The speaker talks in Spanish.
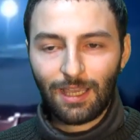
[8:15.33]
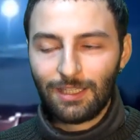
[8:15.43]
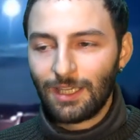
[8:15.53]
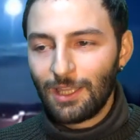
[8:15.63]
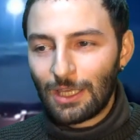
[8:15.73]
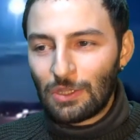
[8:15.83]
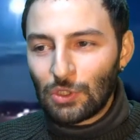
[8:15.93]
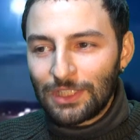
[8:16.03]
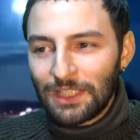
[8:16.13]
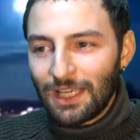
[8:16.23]
Es que
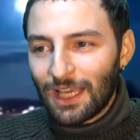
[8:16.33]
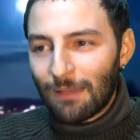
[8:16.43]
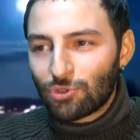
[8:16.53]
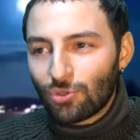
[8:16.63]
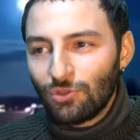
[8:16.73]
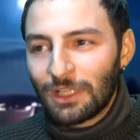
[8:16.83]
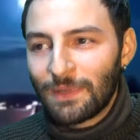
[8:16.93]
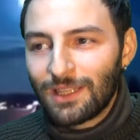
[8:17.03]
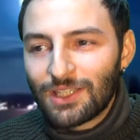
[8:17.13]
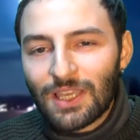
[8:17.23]
no tiene
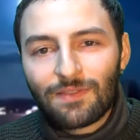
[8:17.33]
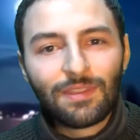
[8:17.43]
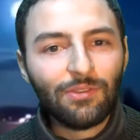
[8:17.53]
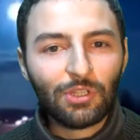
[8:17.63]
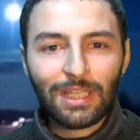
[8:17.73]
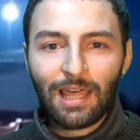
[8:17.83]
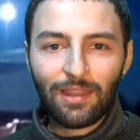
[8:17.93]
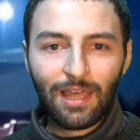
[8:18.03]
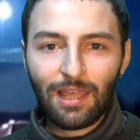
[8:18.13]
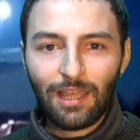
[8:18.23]
absolutamente sentido
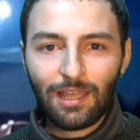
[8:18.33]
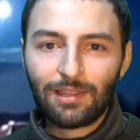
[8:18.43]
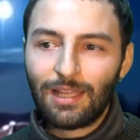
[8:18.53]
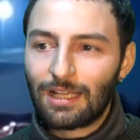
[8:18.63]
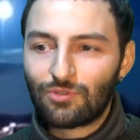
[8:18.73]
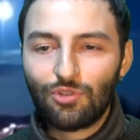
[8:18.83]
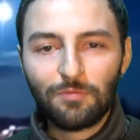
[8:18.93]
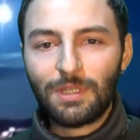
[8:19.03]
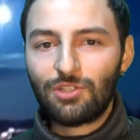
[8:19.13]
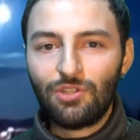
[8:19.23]
nada de las
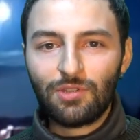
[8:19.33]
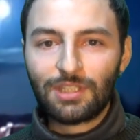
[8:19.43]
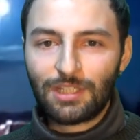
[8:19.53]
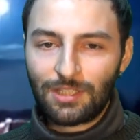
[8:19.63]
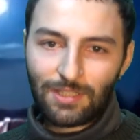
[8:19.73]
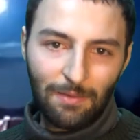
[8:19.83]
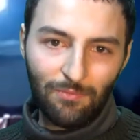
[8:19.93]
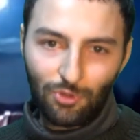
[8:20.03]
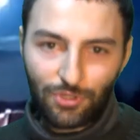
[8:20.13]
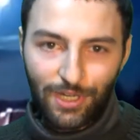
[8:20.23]
dos versiones que se están
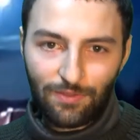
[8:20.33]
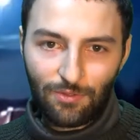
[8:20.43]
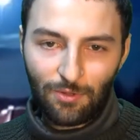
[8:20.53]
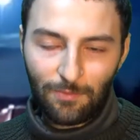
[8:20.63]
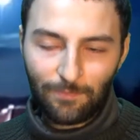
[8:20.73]
mostrando.